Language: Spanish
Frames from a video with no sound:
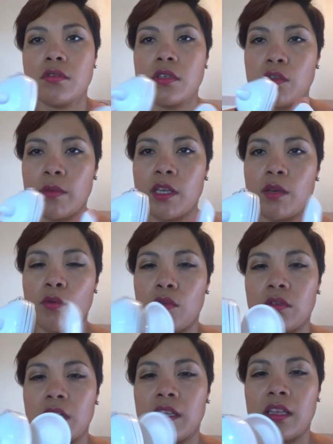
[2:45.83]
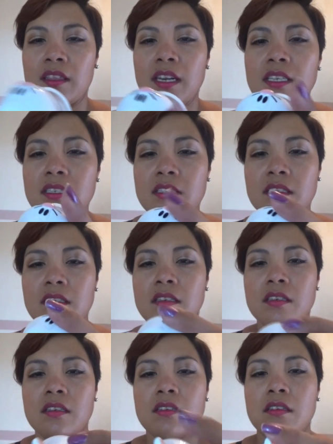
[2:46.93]
si no me equivoco, 33,
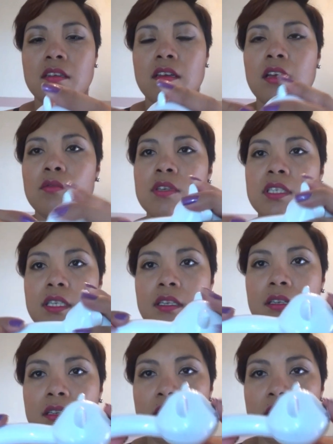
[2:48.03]
algo así.